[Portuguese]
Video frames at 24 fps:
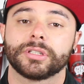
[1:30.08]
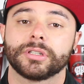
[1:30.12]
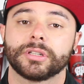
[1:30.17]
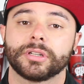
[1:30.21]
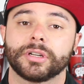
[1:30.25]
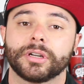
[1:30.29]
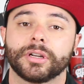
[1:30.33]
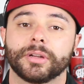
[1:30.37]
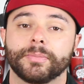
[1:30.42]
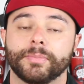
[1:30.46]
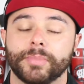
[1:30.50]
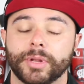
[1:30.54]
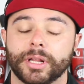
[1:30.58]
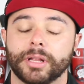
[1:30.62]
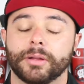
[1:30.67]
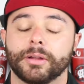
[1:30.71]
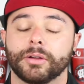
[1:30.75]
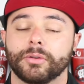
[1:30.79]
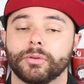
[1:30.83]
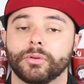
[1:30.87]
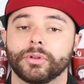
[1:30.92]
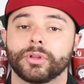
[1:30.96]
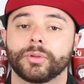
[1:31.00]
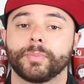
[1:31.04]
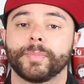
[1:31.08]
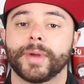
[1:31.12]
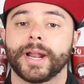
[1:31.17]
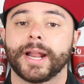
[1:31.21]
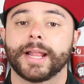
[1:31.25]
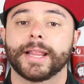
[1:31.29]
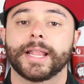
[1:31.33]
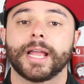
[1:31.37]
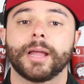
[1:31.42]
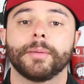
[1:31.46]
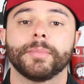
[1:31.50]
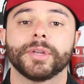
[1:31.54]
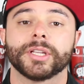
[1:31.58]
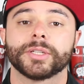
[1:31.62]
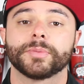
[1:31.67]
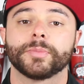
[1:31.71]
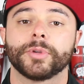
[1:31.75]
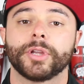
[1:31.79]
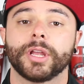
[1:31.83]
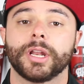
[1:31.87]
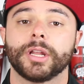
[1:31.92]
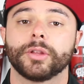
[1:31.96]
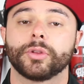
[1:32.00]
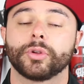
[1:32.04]
na, pela, contra o Paraná mesmo,
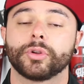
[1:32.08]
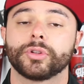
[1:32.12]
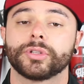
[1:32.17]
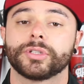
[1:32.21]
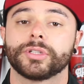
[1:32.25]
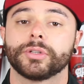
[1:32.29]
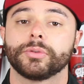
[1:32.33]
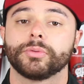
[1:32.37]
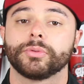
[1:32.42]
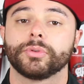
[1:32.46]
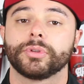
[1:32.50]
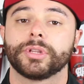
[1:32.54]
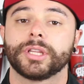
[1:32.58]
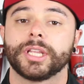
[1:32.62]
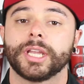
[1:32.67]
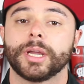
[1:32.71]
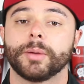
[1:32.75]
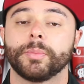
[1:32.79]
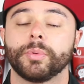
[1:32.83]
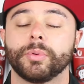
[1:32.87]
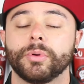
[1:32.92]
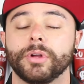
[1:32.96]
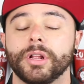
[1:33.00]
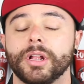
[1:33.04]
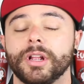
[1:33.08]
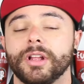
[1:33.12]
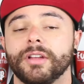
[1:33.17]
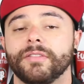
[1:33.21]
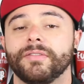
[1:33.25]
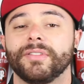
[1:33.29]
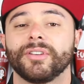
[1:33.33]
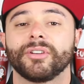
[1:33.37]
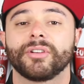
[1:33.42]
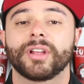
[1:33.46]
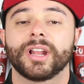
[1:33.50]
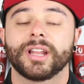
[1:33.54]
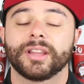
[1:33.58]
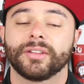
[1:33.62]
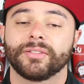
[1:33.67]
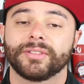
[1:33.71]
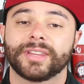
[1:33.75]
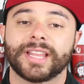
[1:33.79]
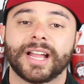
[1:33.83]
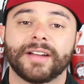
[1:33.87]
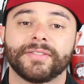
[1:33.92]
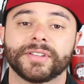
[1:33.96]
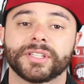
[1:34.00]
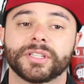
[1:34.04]
que ele entrou no segundo tempo, vendo que ele não
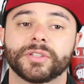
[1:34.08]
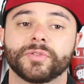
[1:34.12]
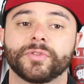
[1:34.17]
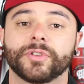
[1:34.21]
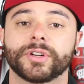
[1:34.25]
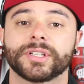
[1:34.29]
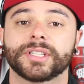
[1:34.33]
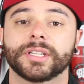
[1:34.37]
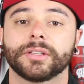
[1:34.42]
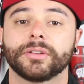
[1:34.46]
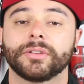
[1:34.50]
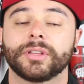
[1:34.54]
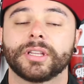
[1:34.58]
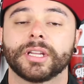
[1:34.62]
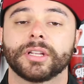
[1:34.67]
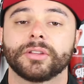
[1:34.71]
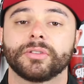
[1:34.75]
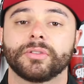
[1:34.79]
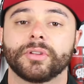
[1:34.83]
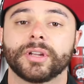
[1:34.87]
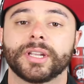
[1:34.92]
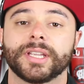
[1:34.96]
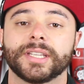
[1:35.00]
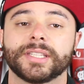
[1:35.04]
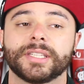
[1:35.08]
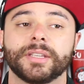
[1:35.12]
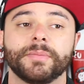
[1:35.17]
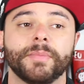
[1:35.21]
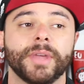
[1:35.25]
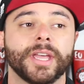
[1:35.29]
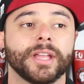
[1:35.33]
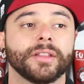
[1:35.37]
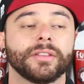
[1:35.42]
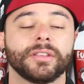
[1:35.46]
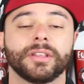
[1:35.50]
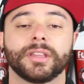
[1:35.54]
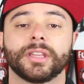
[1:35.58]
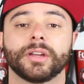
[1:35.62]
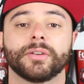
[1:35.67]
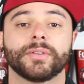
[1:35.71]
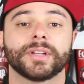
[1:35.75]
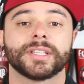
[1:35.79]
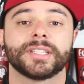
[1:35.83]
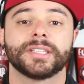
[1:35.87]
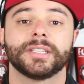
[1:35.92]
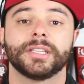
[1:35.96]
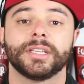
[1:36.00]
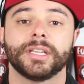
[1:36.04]
estava se esforçando tanto no aquecimento, então
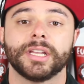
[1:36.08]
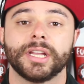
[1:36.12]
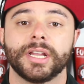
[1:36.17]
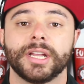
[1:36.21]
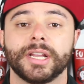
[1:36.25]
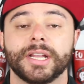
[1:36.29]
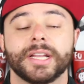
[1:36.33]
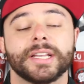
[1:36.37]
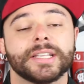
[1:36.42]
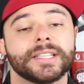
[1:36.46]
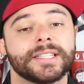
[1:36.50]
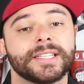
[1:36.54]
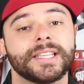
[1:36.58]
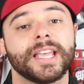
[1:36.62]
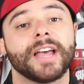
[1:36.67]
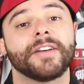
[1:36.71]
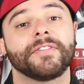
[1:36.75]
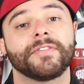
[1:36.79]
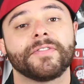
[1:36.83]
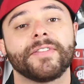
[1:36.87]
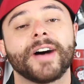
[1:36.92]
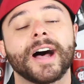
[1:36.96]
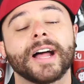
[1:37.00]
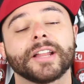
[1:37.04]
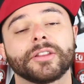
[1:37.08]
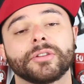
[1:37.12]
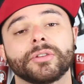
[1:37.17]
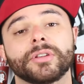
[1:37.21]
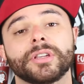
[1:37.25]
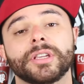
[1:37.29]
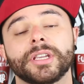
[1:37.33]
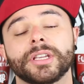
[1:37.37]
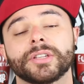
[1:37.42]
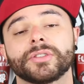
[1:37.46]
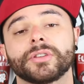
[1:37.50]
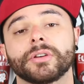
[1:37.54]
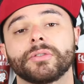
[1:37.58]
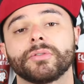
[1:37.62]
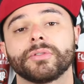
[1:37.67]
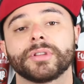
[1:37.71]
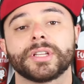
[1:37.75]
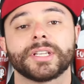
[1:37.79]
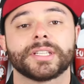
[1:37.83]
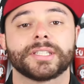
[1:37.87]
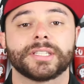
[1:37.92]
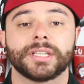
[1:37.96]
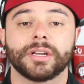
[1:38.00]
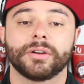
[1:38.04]
assim, se é fato que isso
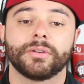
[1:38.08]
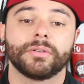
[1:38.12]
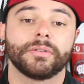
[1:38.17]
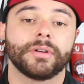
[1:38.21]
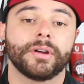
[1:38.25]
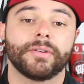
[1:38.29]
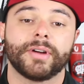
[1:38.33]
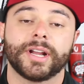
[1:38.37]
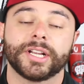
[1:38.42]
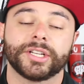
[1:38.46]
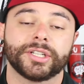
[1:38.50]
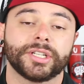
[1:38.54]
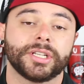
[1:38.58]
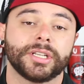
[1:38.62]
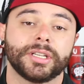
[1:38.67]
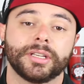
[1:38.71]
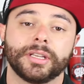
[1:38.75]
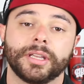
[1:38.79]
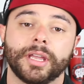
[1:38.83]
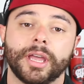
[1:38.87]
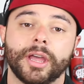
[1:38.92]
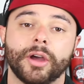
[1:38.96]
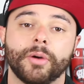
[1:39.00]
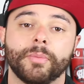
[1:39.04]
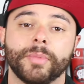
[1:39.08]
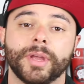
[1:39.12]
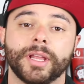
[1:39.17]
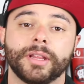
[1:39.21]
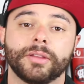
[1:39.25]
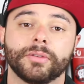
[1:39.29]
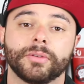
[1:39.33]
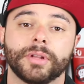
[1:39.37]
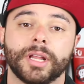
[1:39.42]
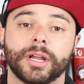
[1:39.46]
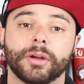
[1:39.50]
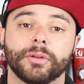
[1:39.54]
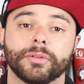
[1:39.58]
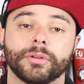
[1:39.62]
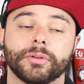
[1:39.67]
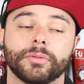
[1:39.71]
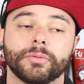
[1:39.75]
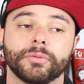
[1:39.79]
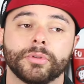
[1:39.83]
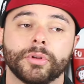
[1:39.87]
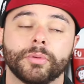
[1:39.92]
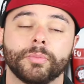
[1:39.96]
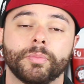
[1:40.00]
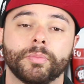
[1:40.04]
aconteceu, eu acho que realmente o Léo não,
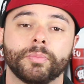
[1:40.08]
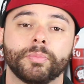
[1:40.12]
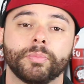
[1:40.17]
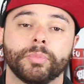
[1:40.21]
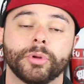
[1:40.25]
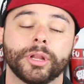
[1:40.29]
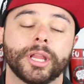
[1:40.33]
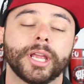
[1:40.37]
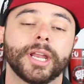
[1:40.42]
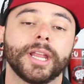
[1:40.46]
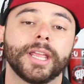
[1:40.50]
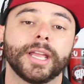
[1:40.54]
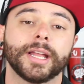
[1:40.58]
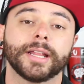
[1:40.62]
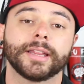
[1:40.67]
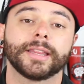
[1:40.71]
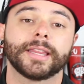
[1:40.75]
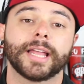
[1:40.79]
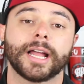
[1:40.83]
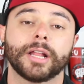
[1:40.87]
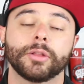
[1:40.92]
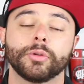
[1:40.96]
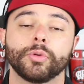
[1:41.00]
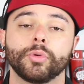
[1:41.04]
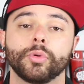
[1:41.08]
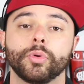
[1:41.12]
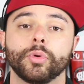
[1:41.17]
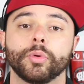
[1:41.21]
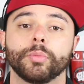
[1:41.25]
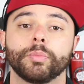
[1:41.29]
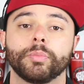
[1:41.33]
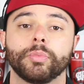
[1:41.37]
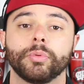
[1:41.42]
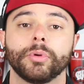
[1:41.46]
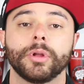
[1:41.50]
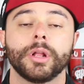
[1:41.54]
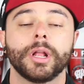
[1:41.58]
não poderia estar tá no grupo.